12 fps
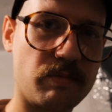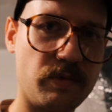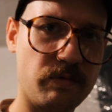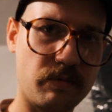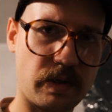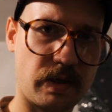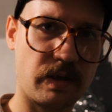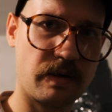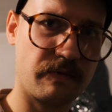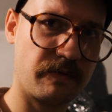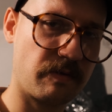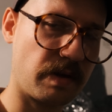
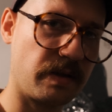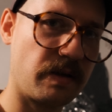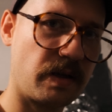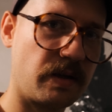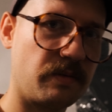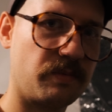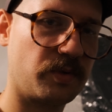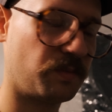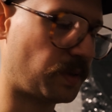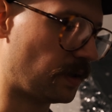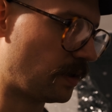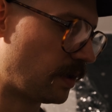minutę wołania
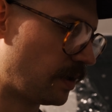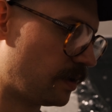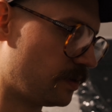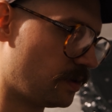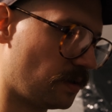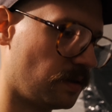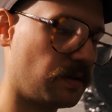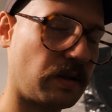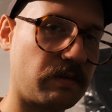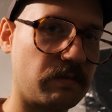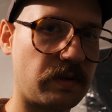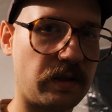przypada 10
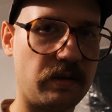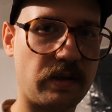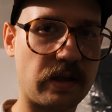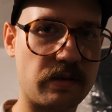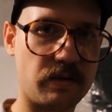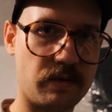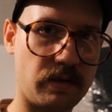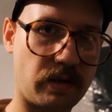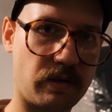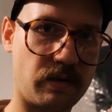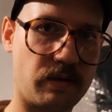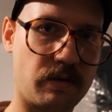sekund agitacji, czyli
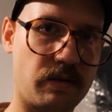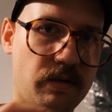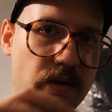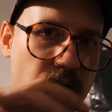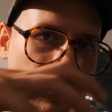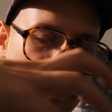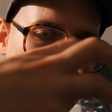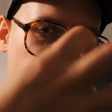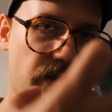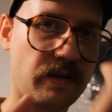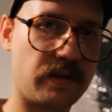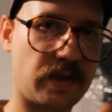takiego
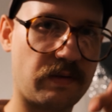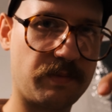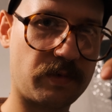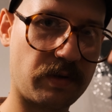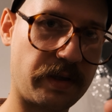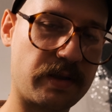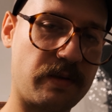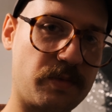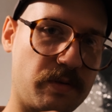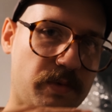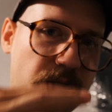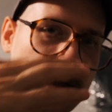obracania całym
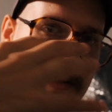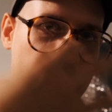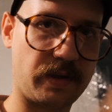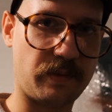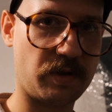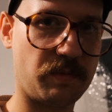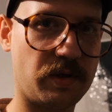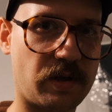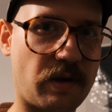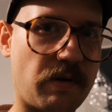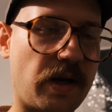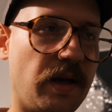koreksem, żeby ta chemia tam się
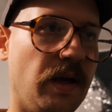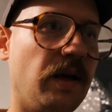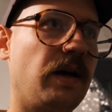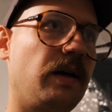mieszała,